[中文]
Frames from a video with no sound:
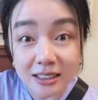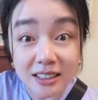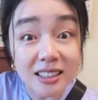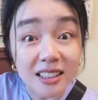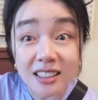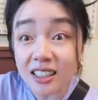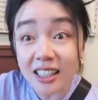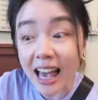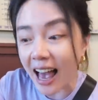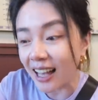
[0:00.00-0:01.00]
惊
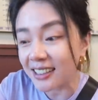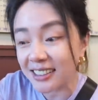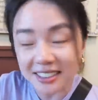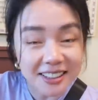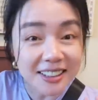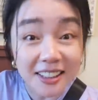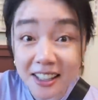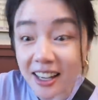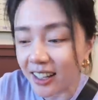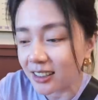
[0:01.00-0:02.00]
讶、惊
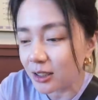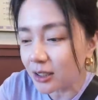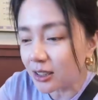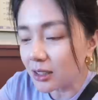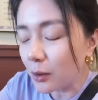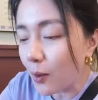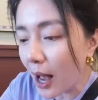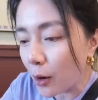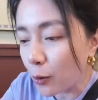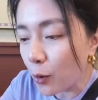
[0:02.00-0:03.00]
艳，就是哇，
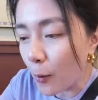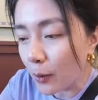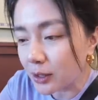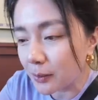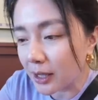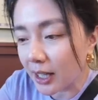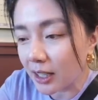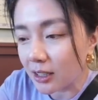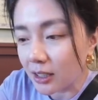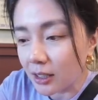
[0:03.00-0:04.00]
胡萝卜怎么可以